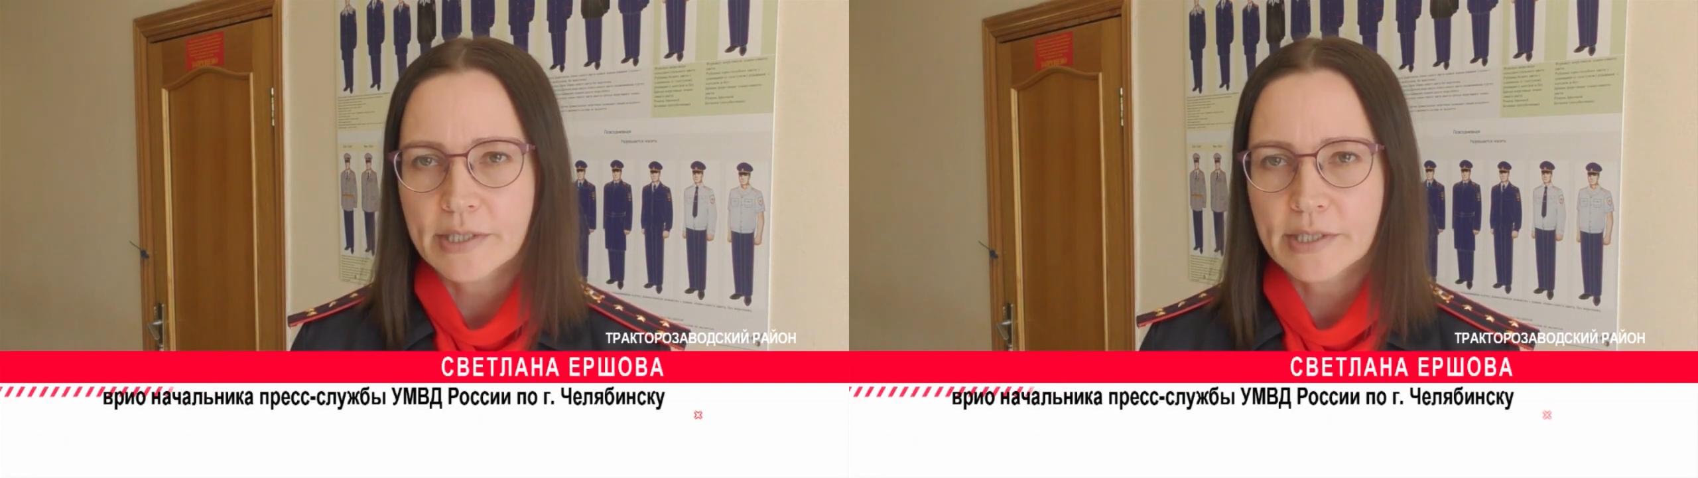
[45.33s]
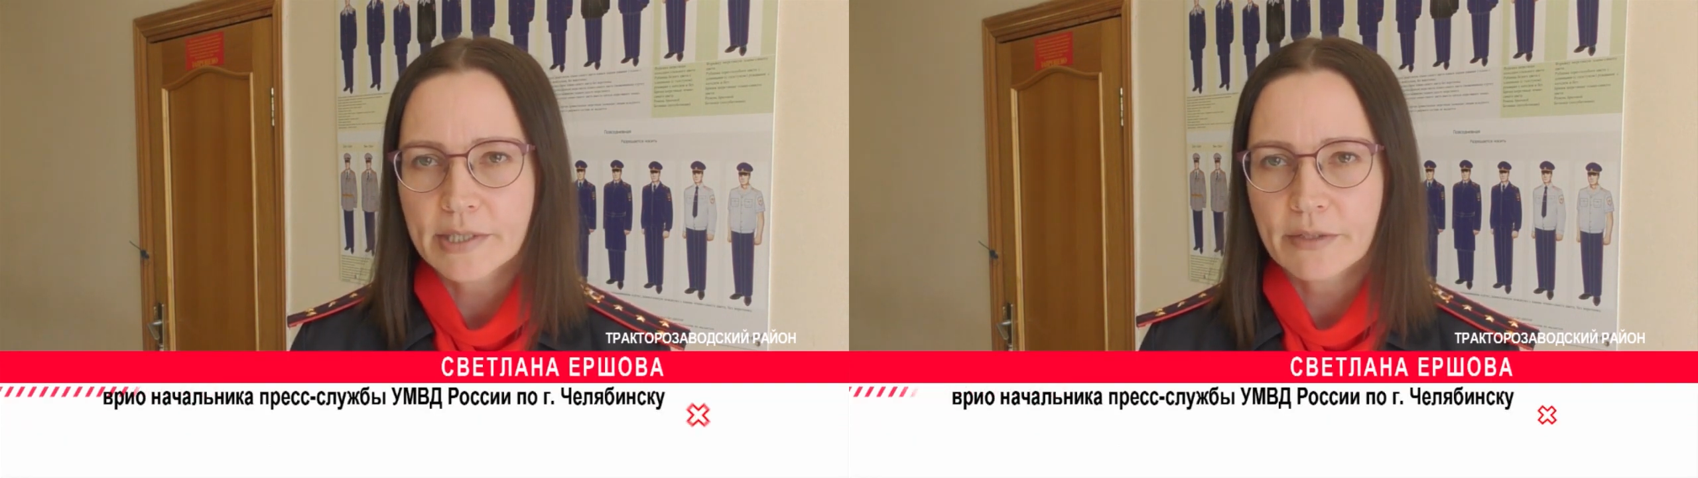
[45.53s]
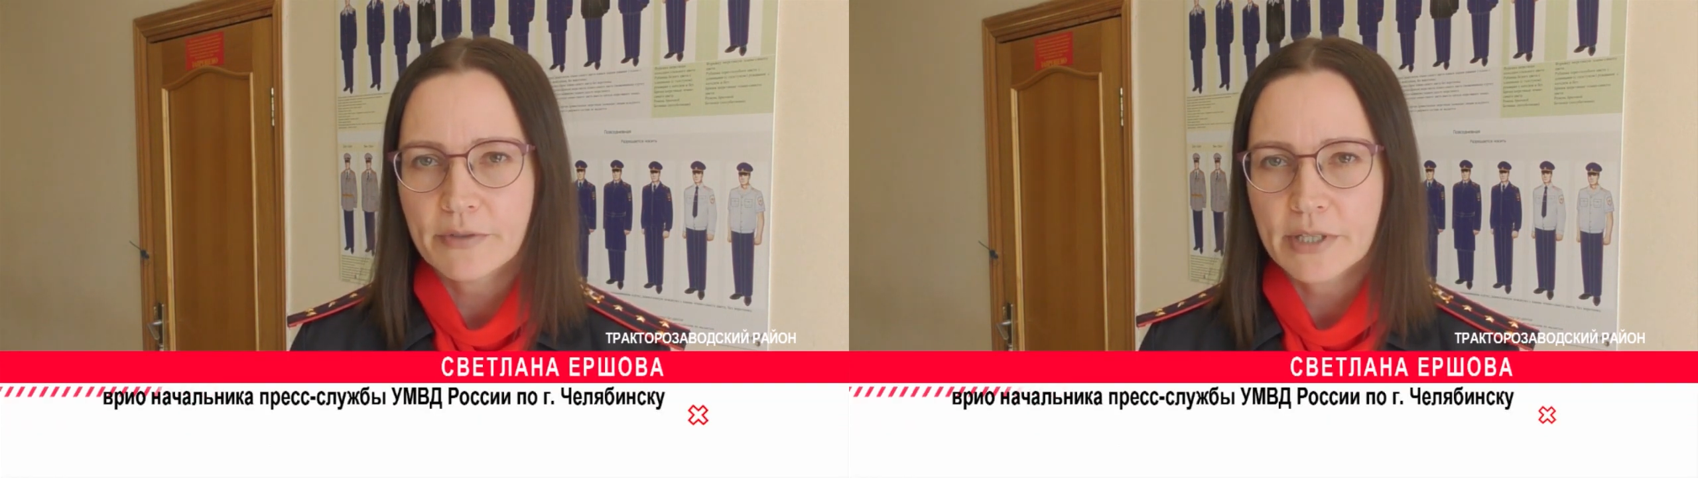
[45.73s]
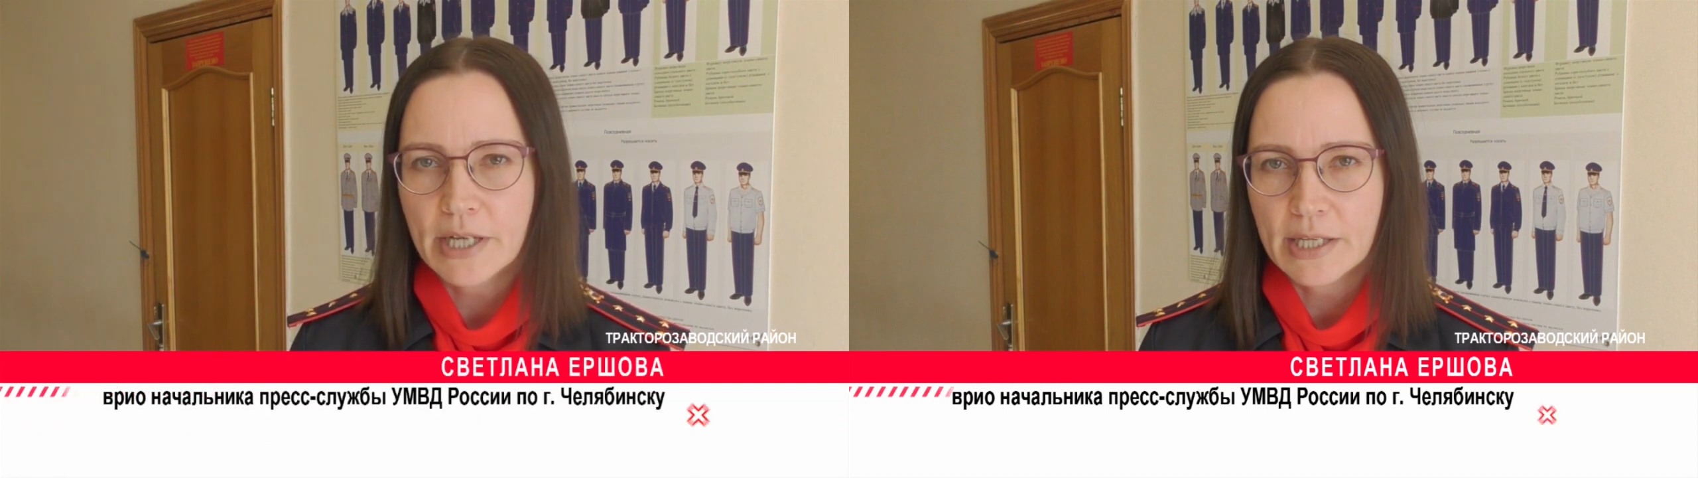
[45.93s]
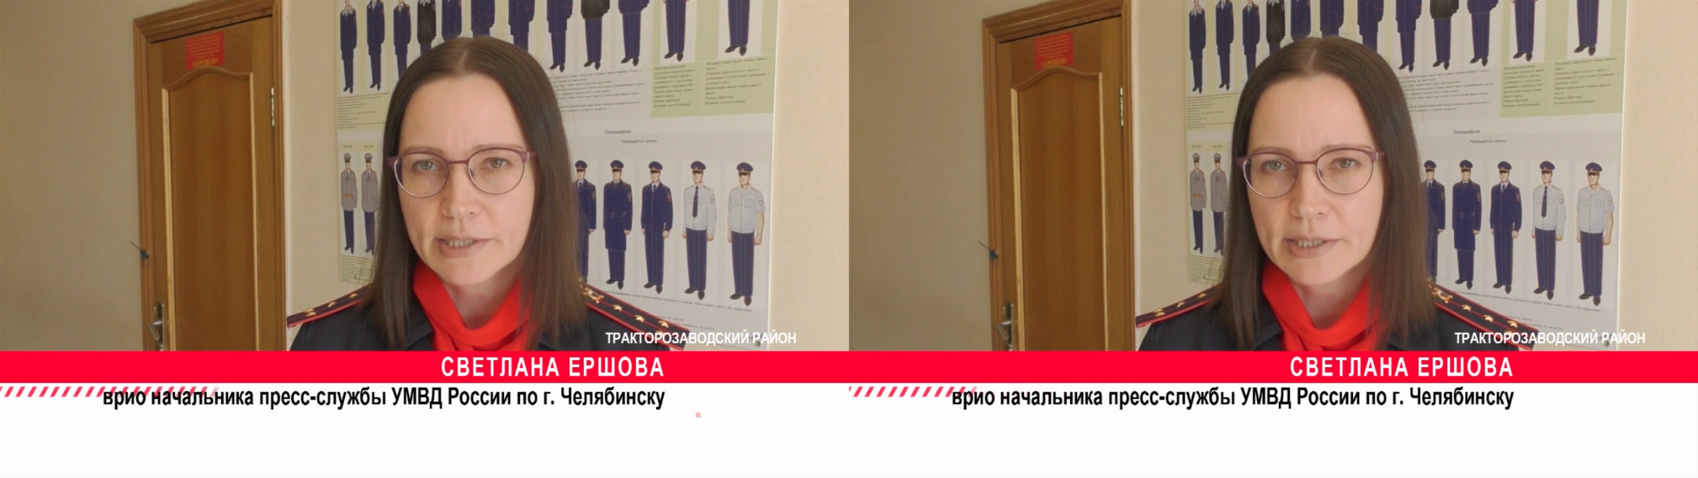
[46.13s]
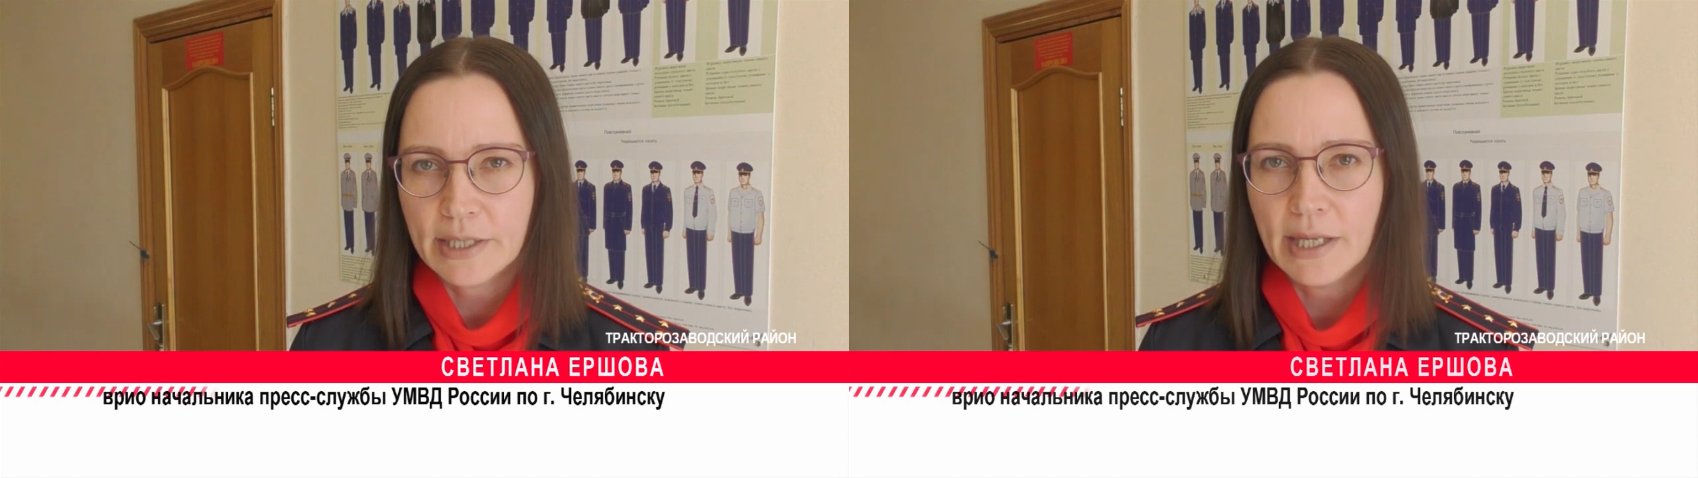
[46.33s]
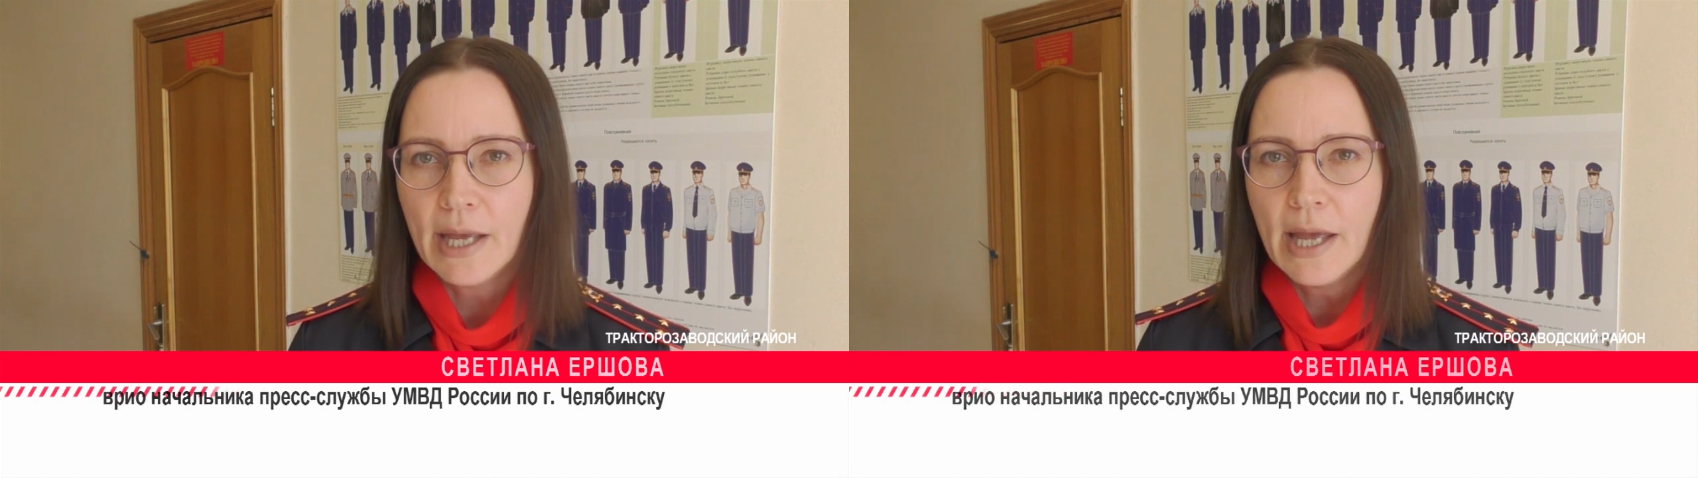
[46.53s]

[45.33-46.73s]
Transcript: Российской Федерации.